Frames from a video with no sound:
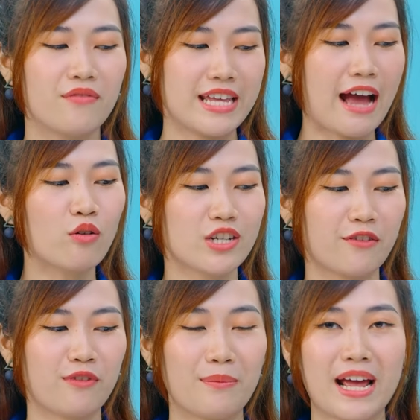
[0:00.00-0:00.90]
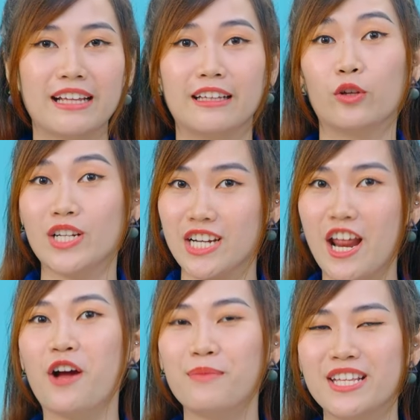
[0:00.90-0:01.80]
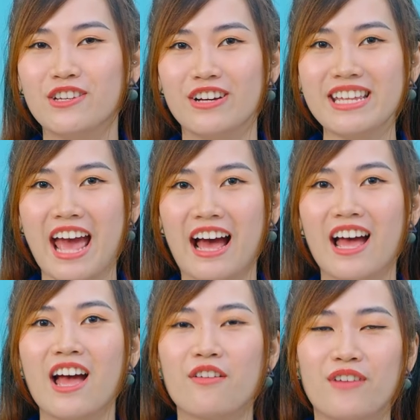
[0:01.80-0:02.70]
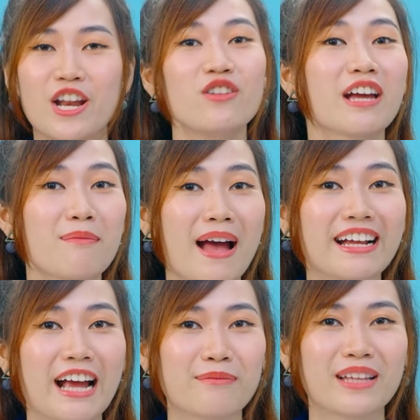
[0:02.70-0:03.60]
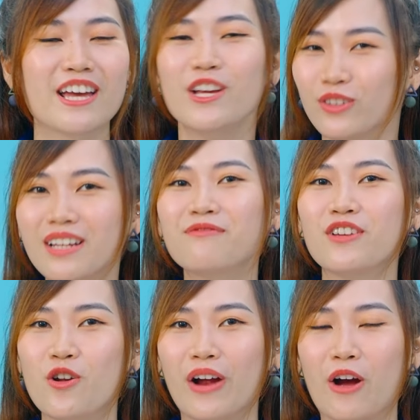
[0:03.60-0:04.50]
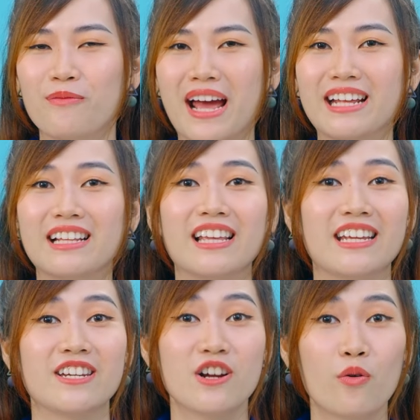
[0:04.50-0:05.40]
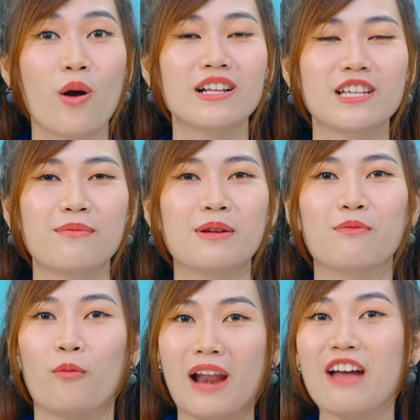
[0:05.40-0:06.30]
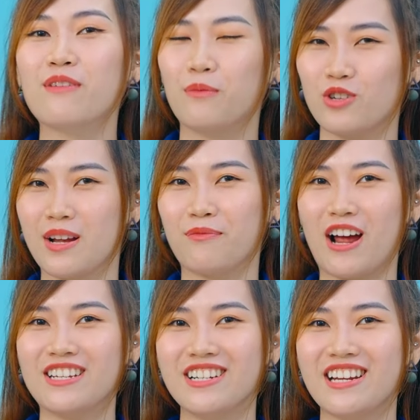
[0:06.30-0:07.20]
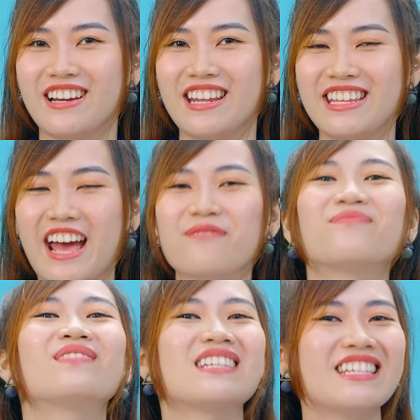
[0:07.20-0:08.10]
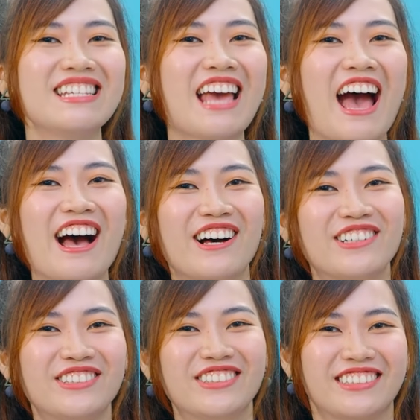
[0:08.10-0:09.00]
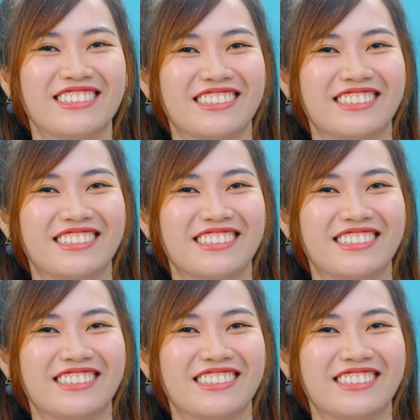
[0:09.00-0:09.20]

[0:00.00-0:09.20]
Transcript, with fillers: Và giá của sản phẩm này thì Thủy sẽ để ở bên dưới nha. Và nếu như các bạn cảm thấy yêu thích video ngày hôm nay thì đừng quên cho mình một like và một subscribe trước khi rời đi nhé. Xin chào!